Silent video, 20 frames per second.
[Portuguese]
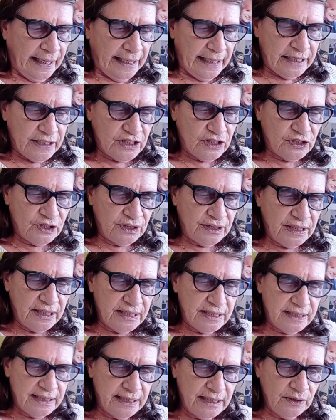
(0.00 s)
Este
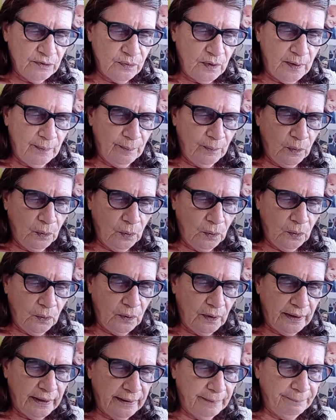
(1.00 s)
terceiro
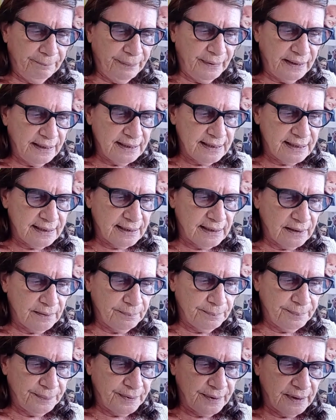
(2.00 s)
amor é para
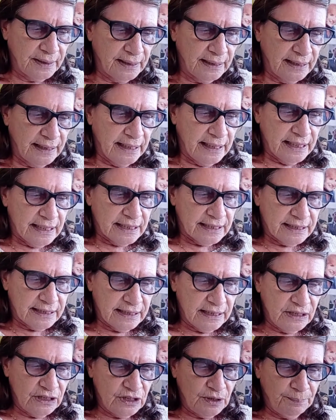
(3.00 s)
sempre,
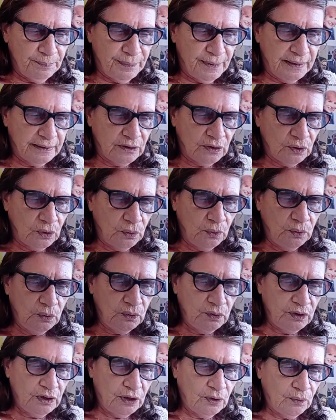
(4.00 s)
seja
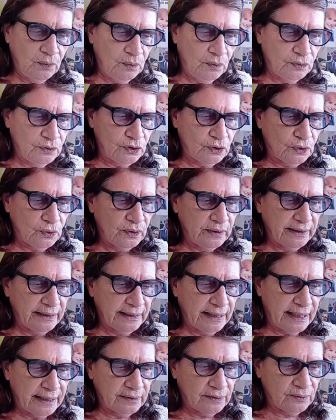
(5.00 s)
platônico ou de
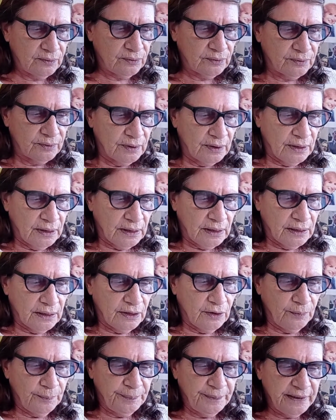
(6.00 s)
contato
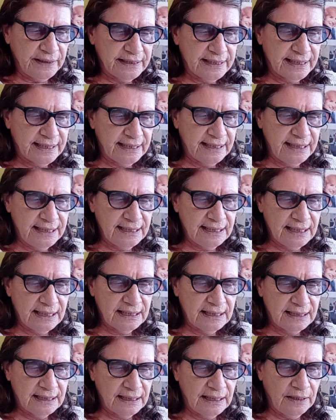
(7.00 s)
não
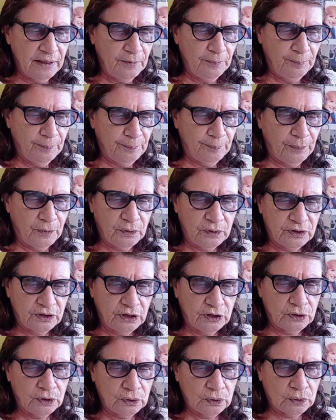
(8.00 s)
precisa ser
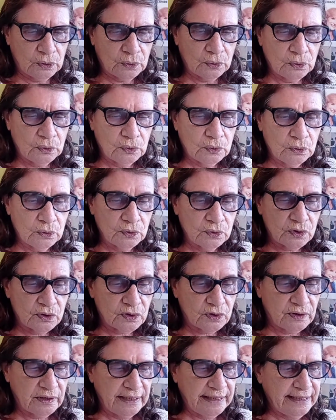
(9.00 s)

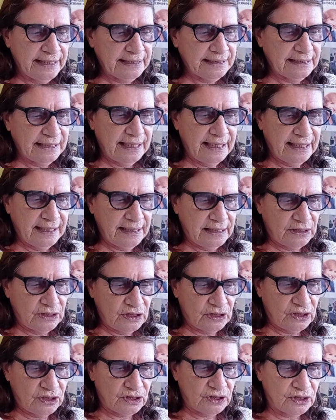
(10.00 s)
portentoso nem
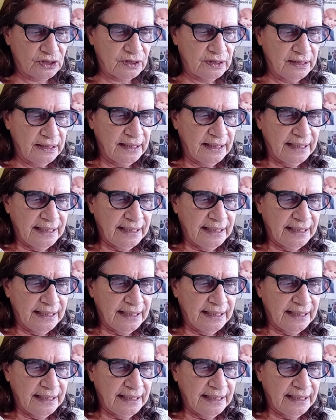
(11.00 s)
atraente.